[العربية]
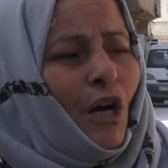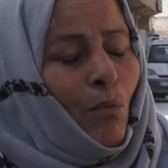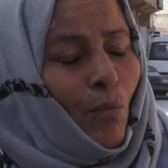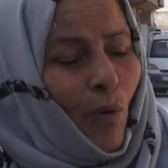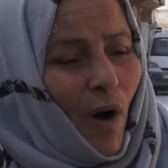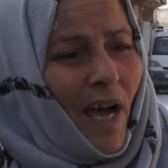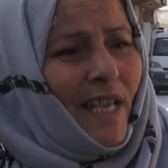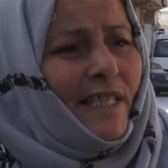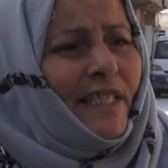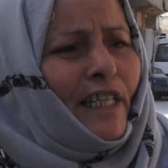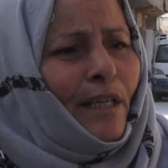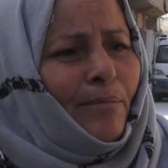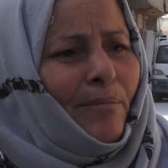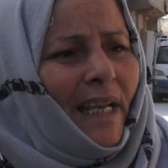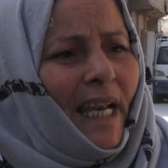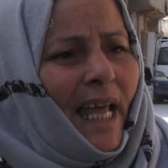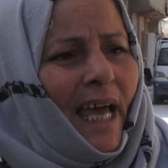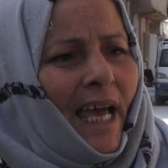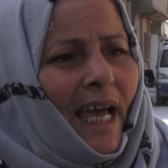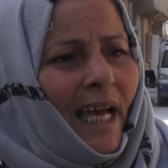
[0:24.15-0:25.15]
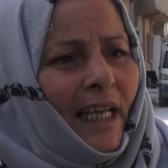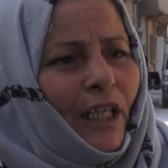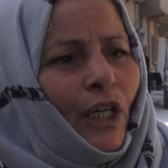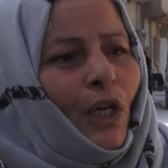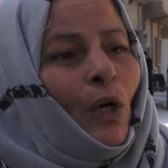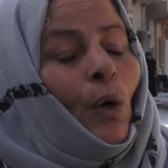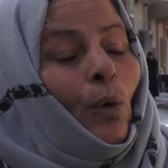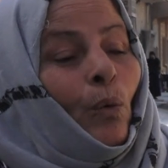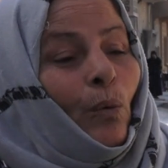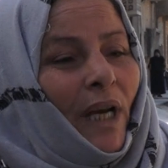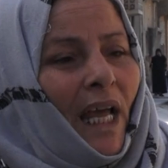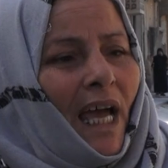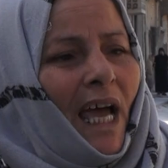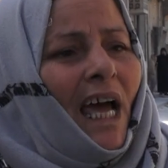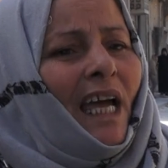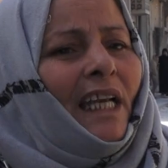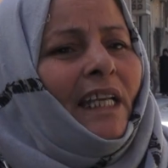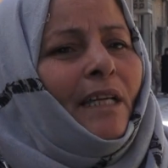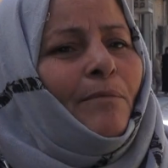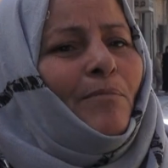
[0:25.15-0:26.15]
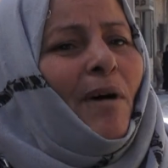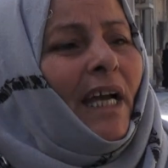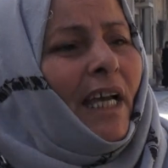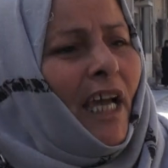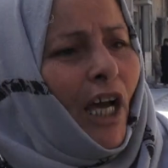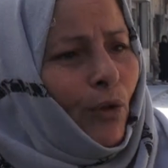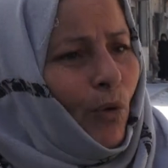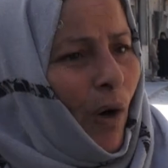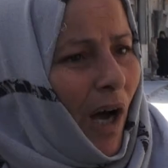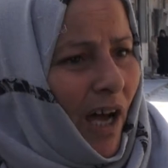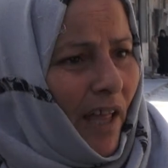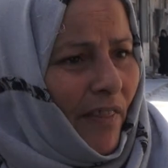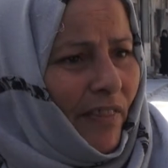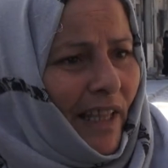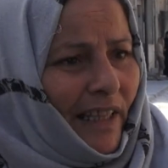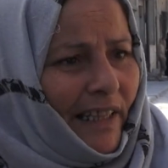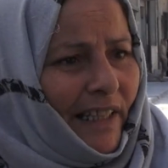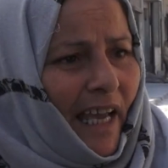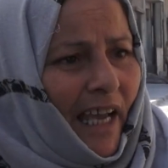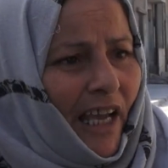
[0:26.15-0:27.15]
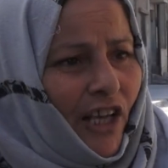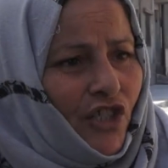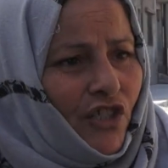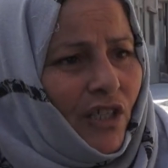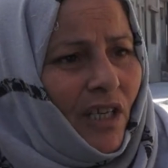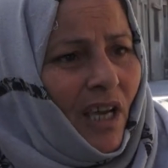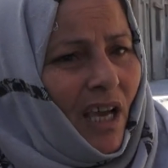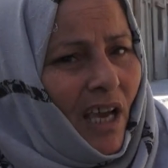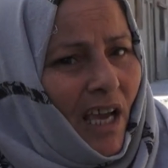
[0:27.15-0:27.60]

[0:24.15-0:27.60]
مؤازره من الاهالي والاهالي ما كانوا حاضنه لداعش